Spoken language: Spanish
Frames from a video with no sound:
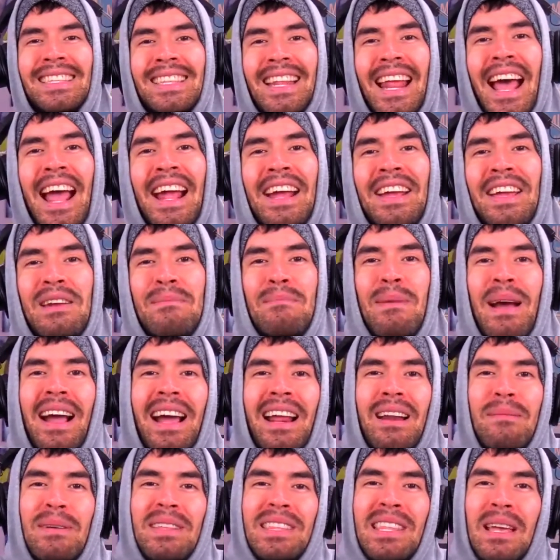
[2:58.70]
entra a
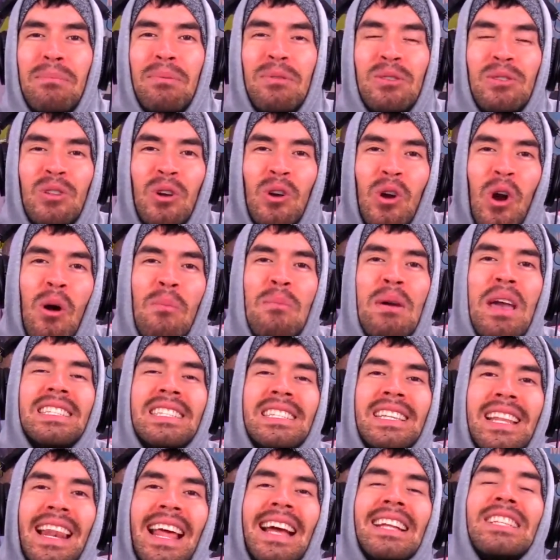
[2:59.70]
germangarmendia.com
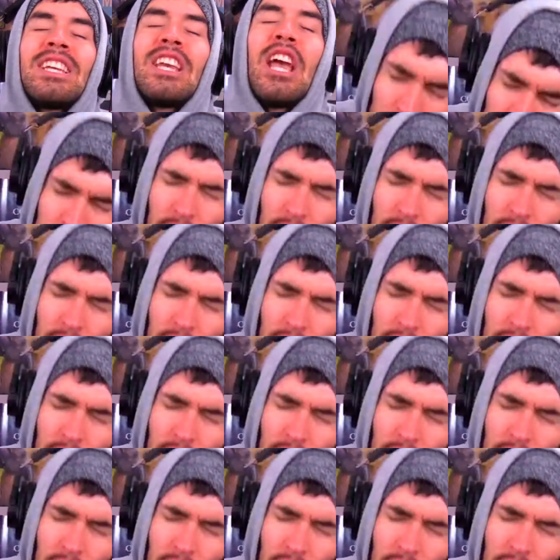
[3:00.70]
slash